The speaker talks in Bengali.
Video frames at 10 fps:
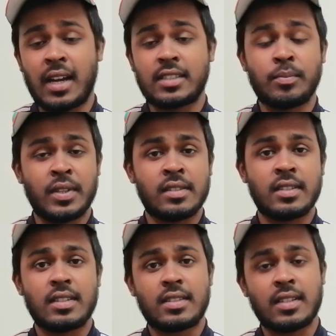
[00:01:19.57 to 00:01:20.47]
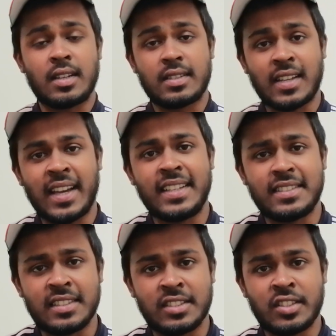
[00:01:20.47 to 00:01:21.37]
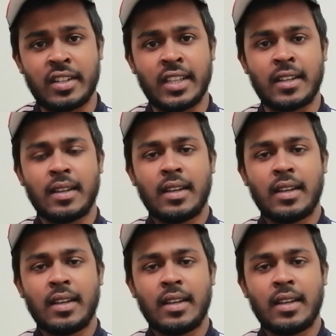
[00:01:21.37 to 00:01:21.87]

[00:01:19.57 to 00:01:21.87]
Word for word: আর্টস বিজনেস সায়েন্স ইঞ্জিনিয়ারিং